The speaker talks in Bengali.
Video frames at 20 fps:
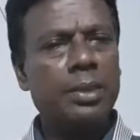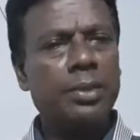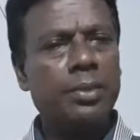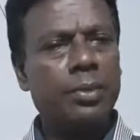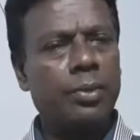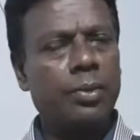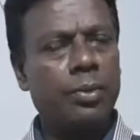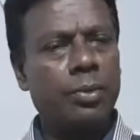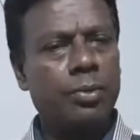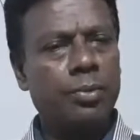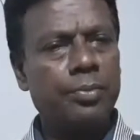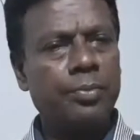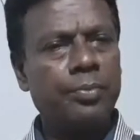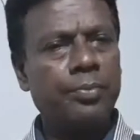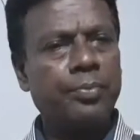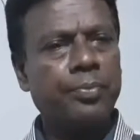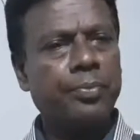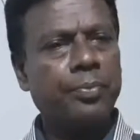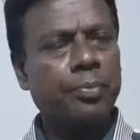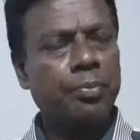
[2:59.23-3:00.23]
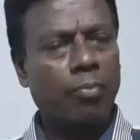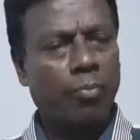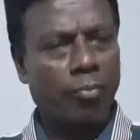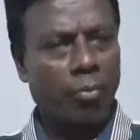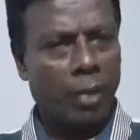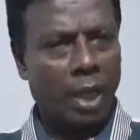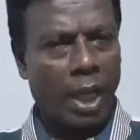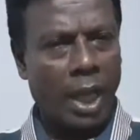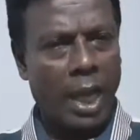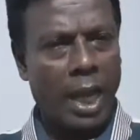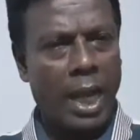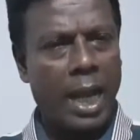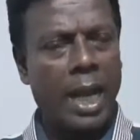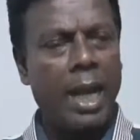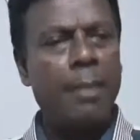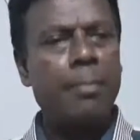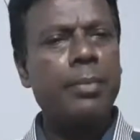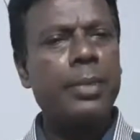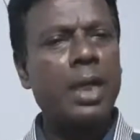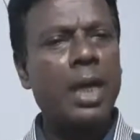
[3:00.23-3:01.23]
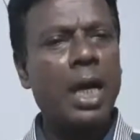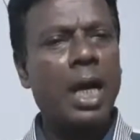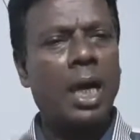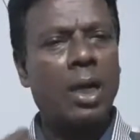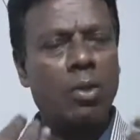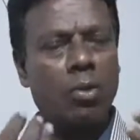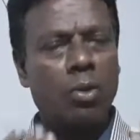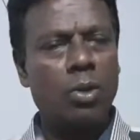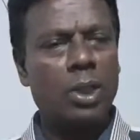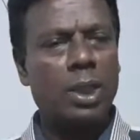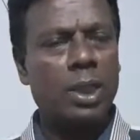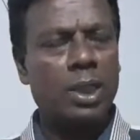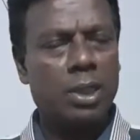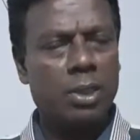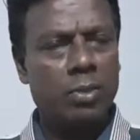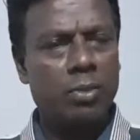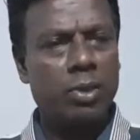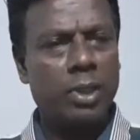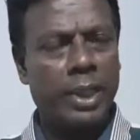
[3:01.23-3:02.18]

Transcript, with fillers: তো আমরা আরও অনেক দূর